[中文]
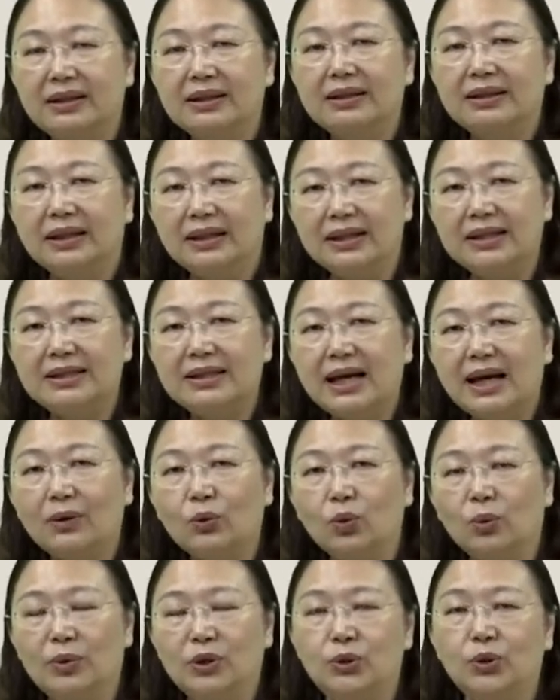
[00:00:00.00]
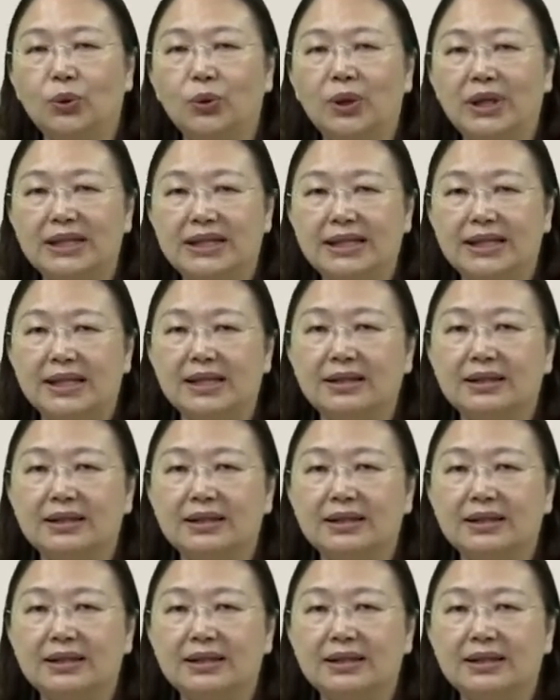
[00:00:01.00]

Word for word: 等一下我们就会介